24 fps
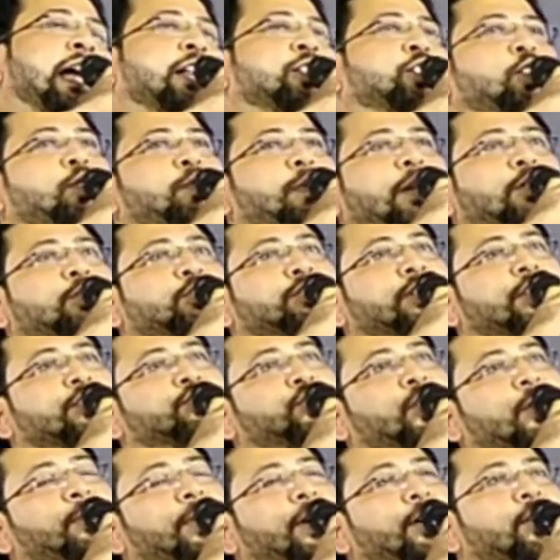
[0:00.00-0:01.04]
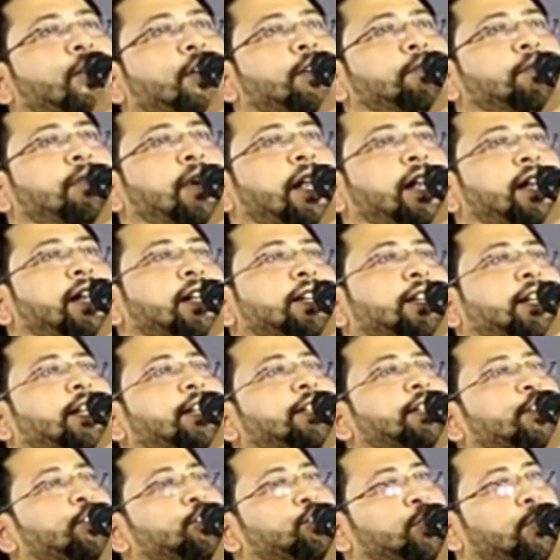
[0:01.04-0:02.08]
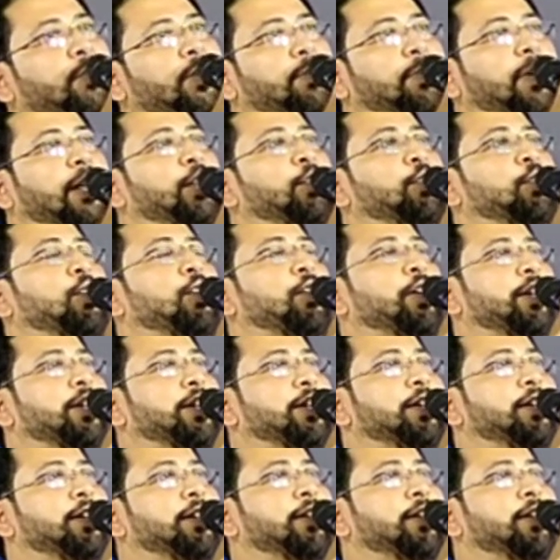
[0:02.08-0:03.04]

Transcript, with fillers: এত মানুষের সমাগম আল্লাহ তালা যেন সবার ভালো করে